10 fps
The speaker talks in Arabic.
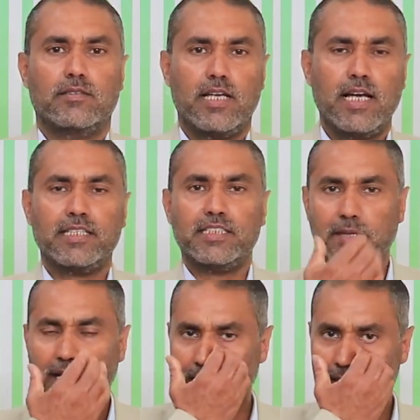لها
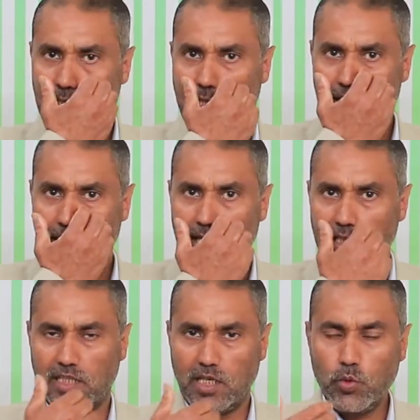اعتبارات هذا
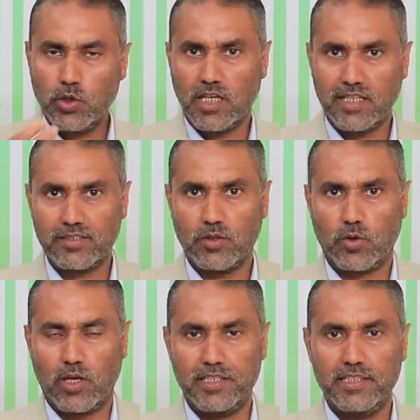التنوع للقصص
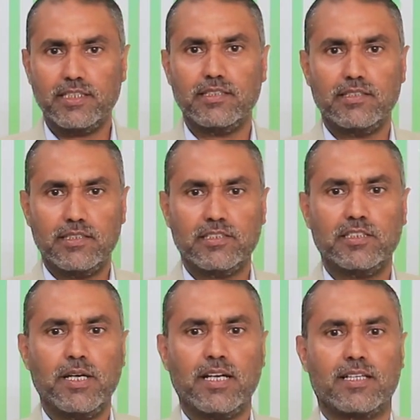القرآني
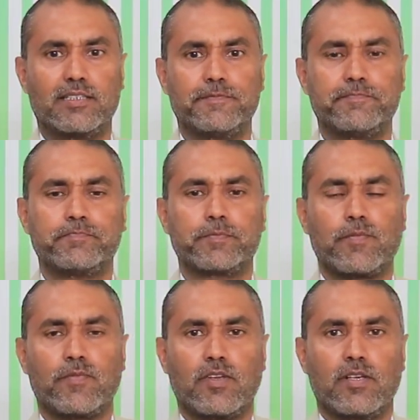اعتبارات
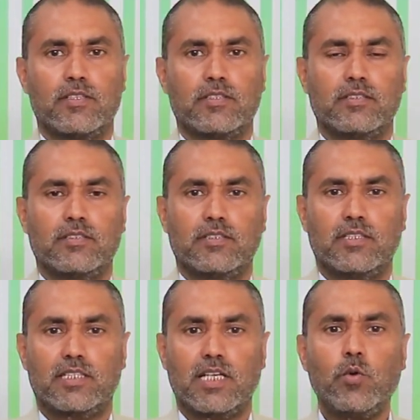
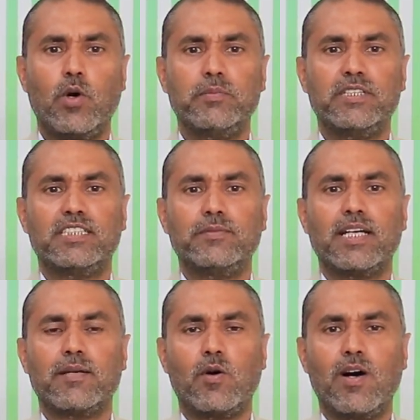يتنوع
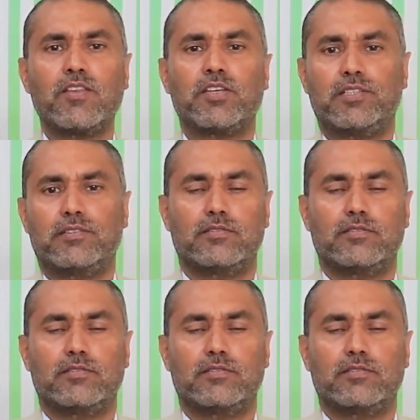باعتبار المواضيع